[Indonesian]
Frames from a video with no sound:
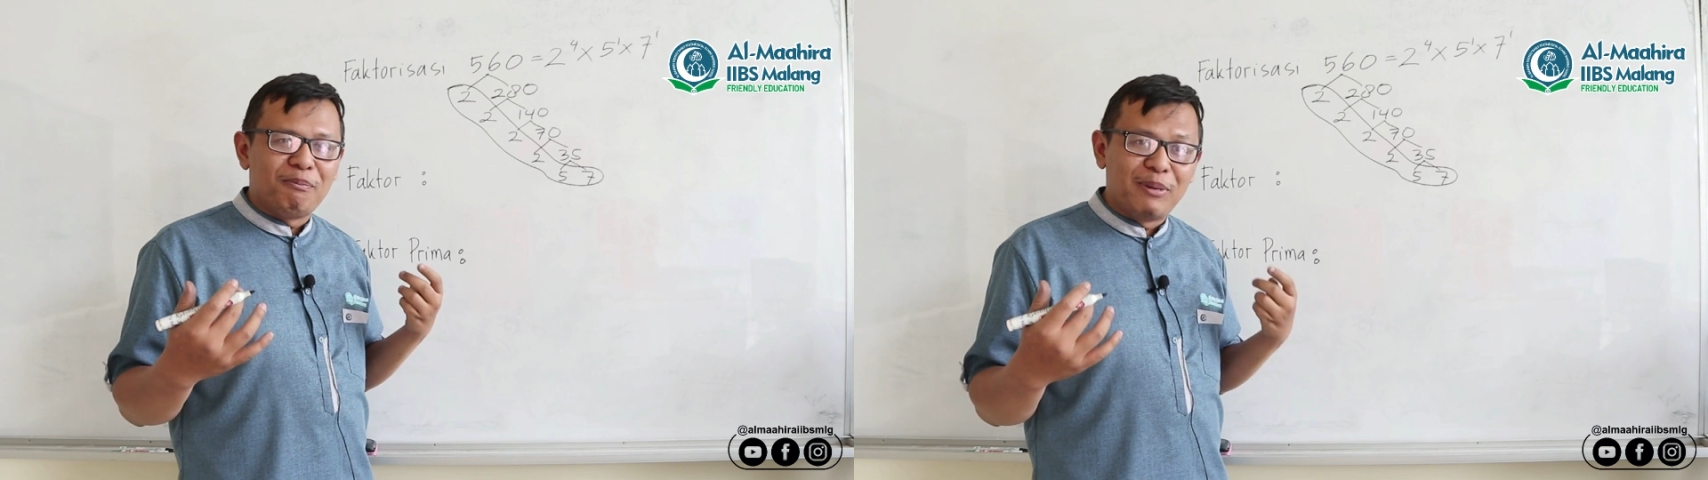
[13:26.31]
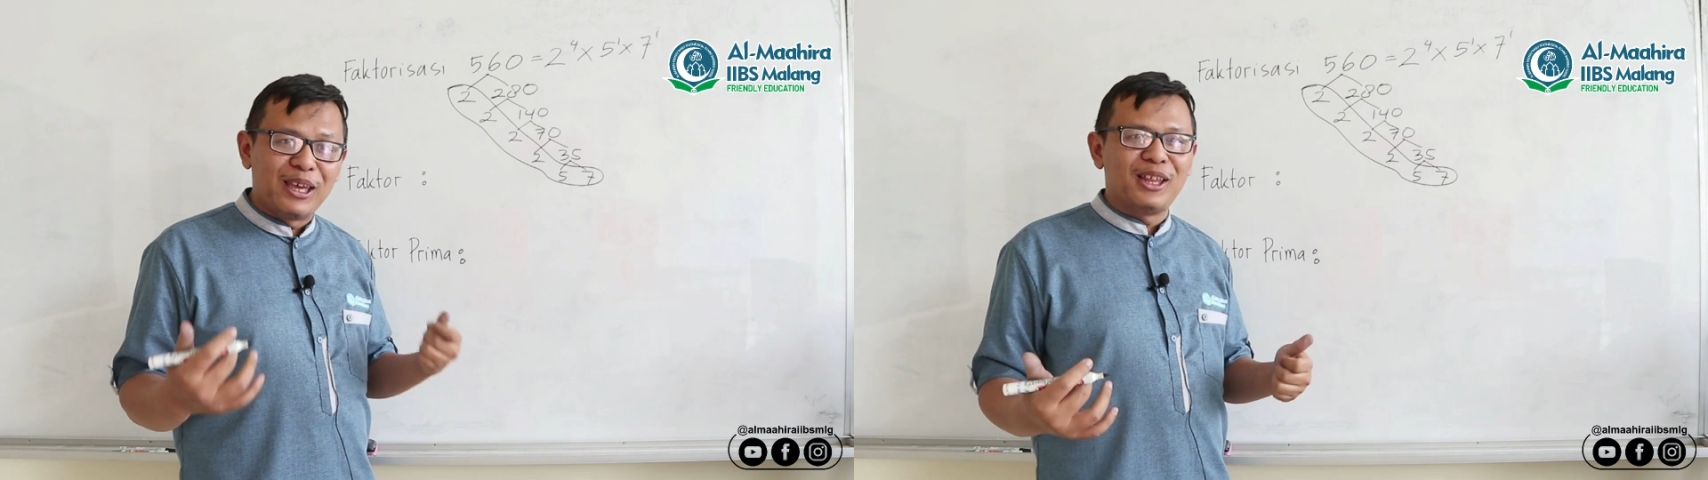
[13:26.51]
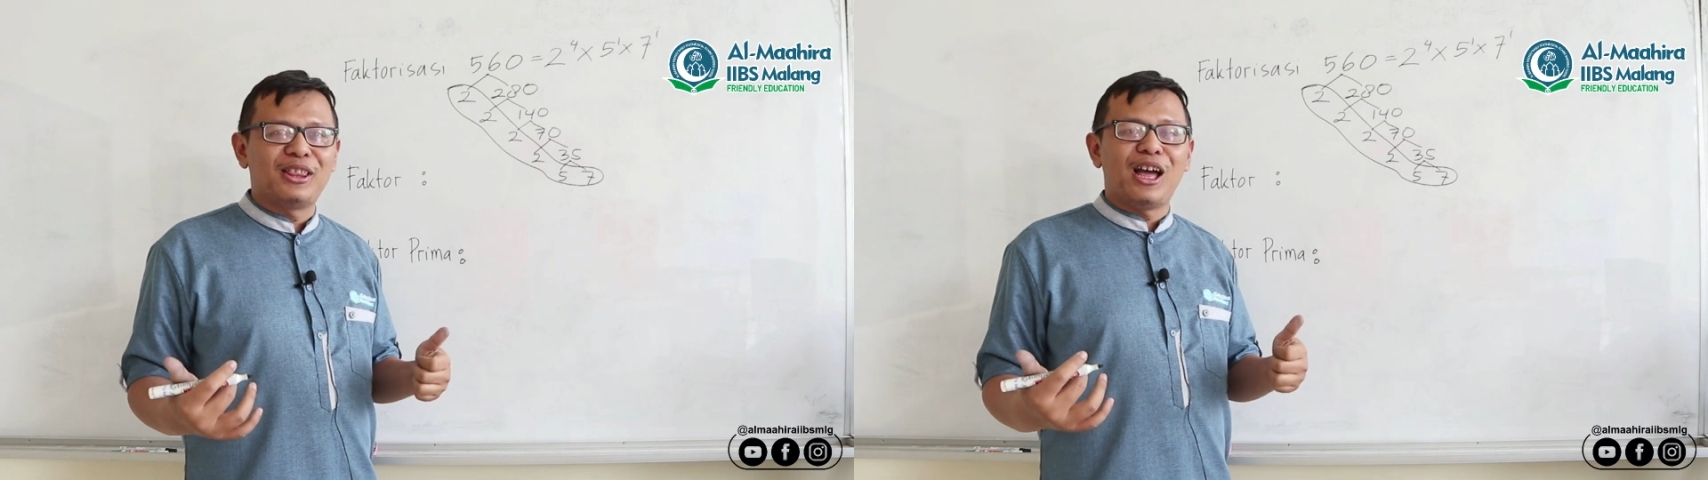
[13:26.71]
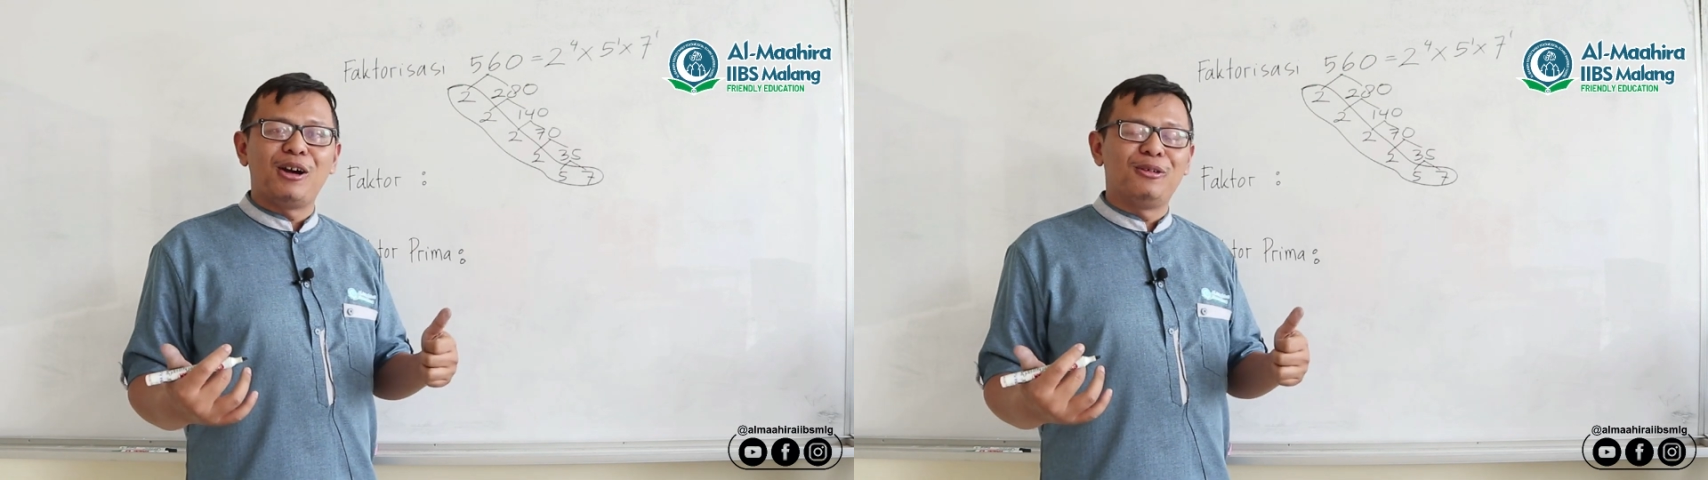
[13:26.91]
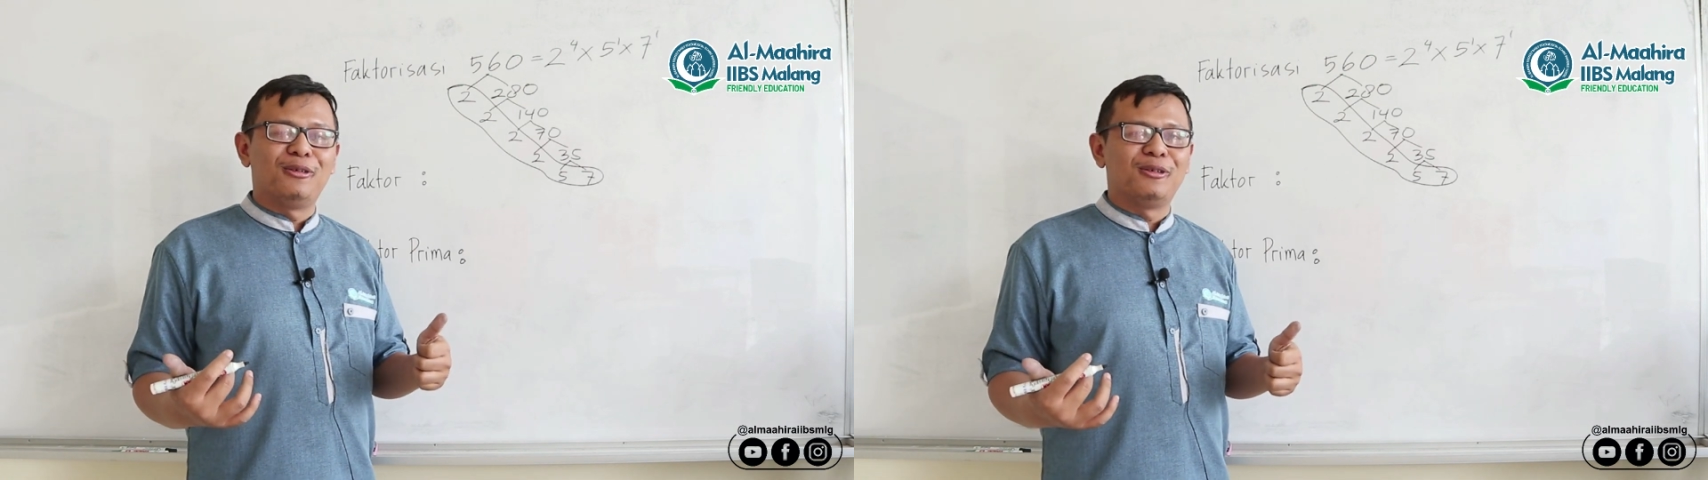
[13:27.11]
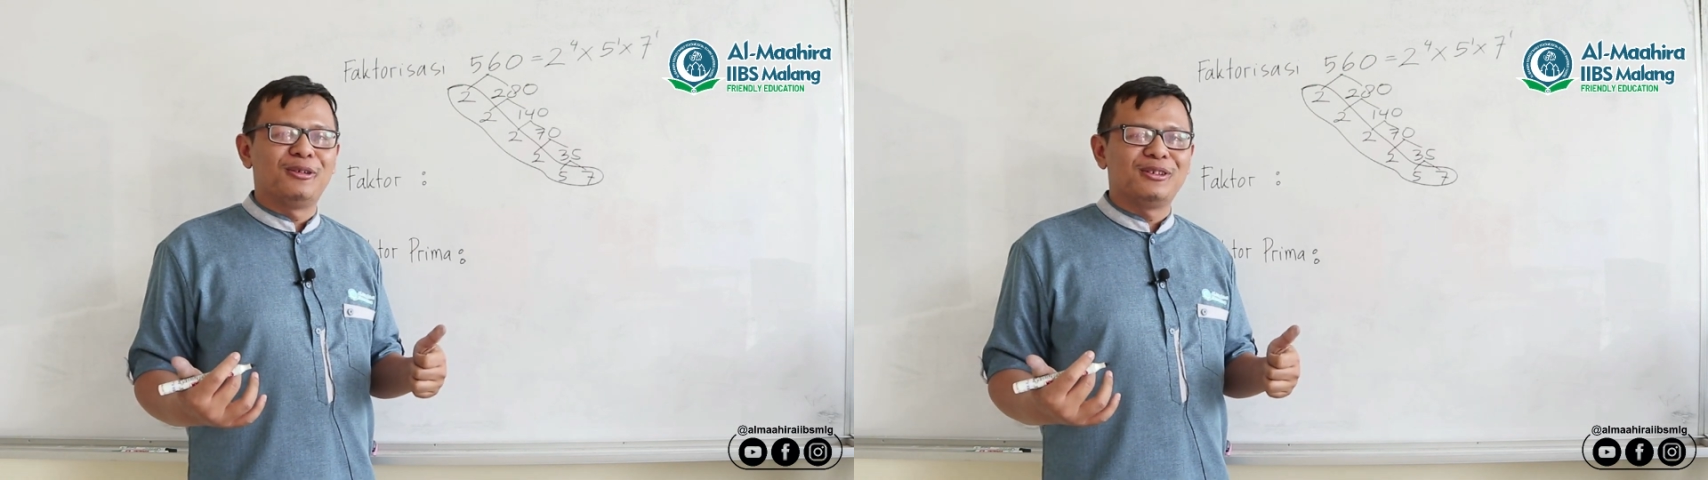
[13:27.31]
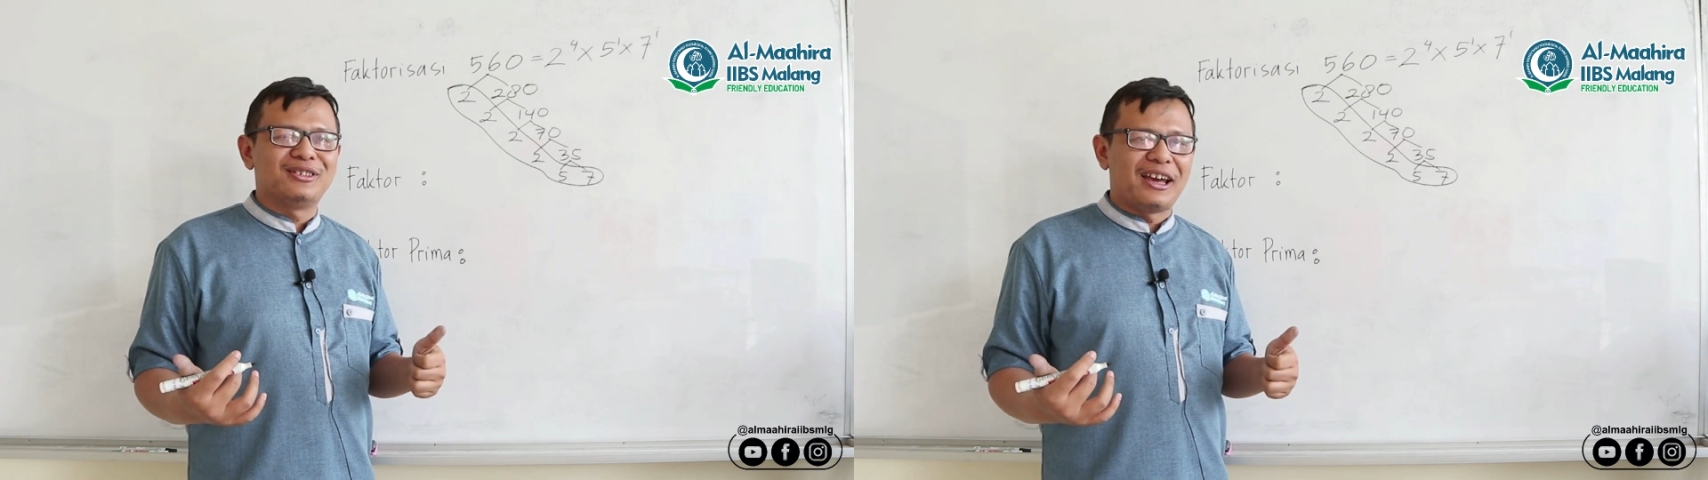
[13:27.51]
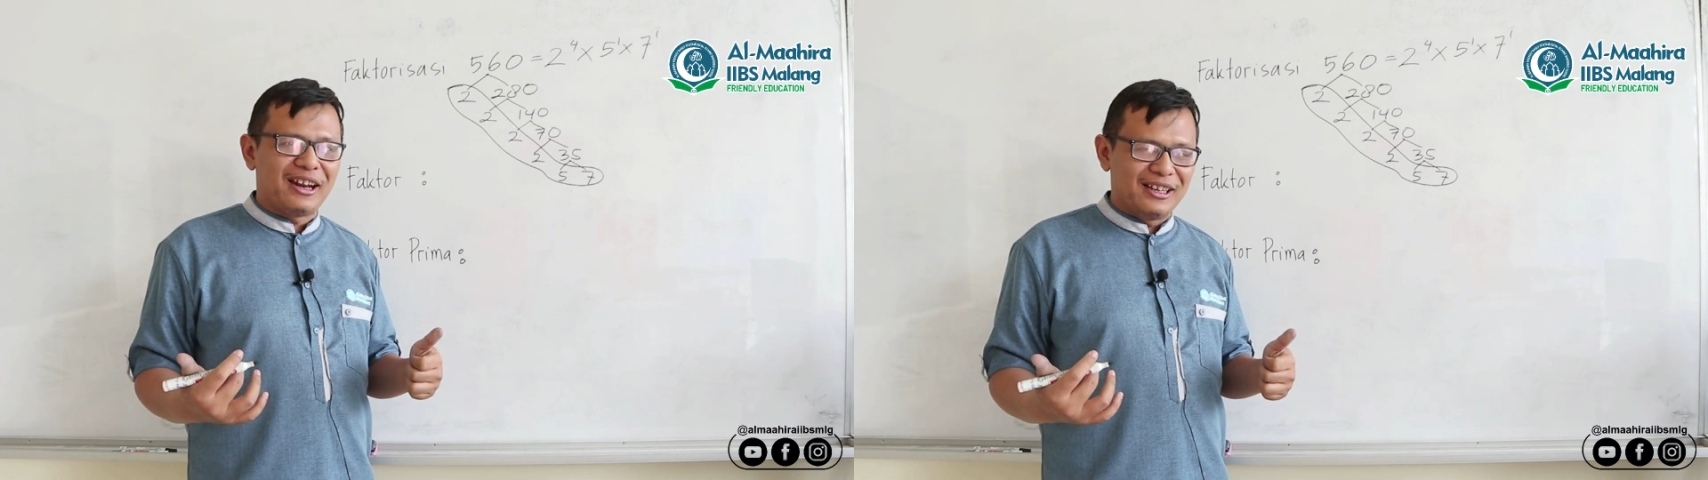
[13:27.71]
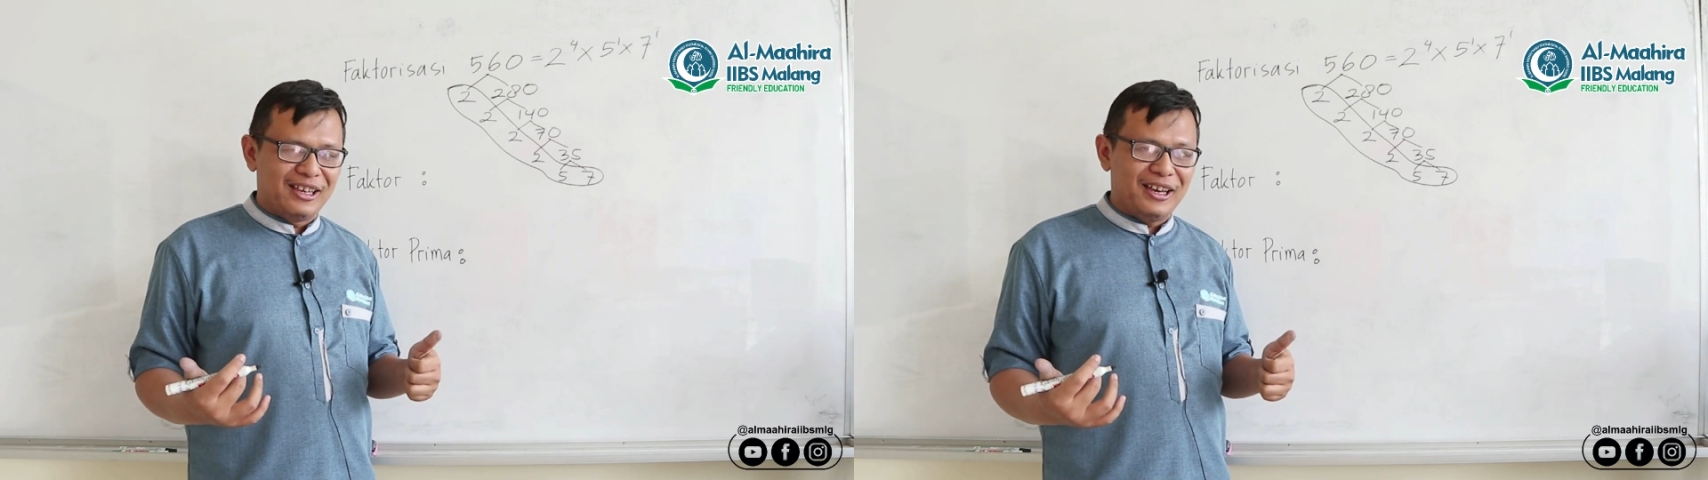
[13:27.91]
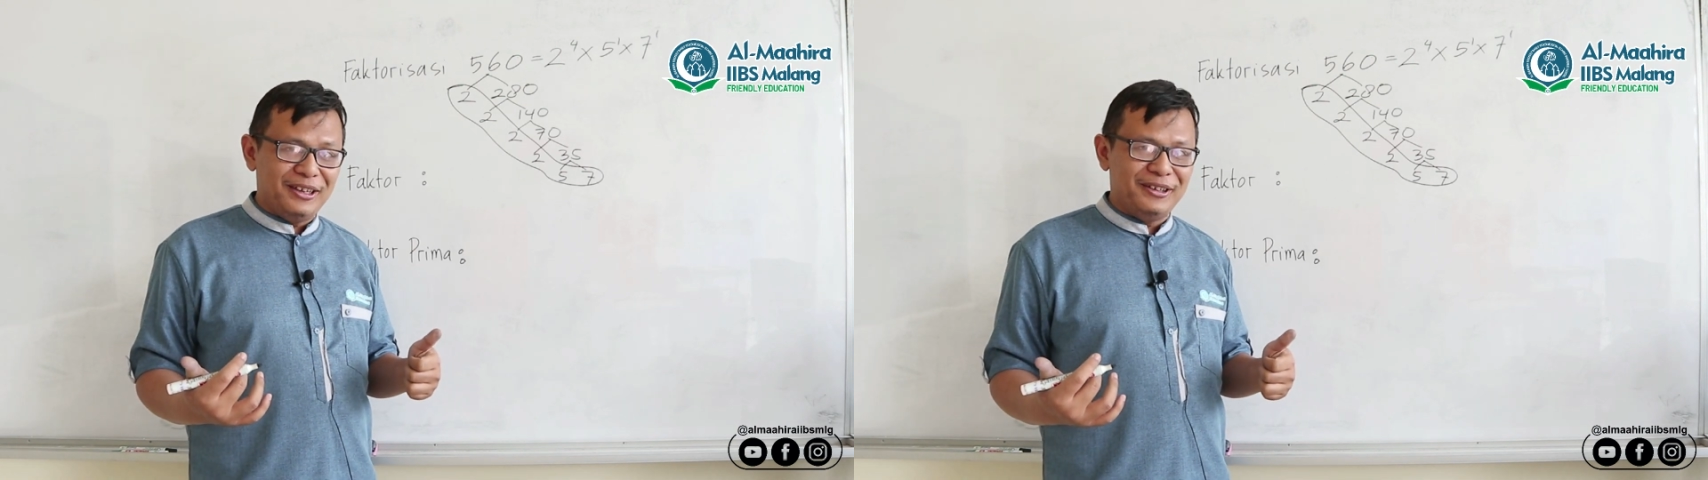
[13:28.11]
Pingin tahu
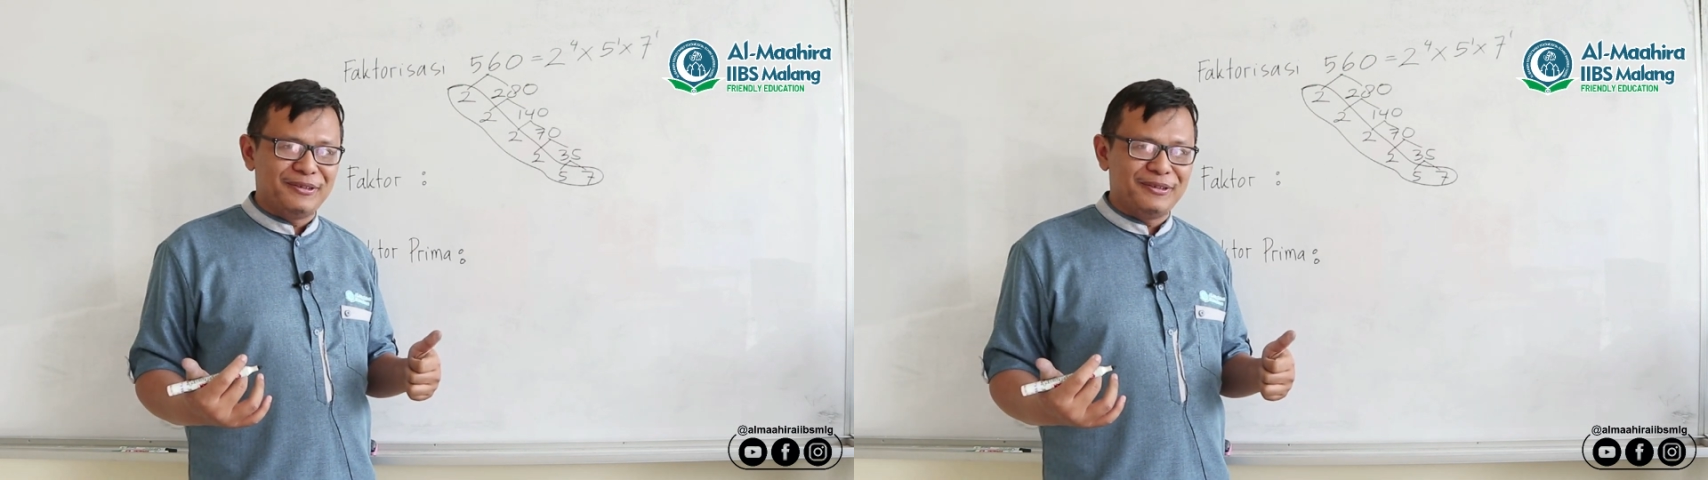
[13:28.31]
caranya?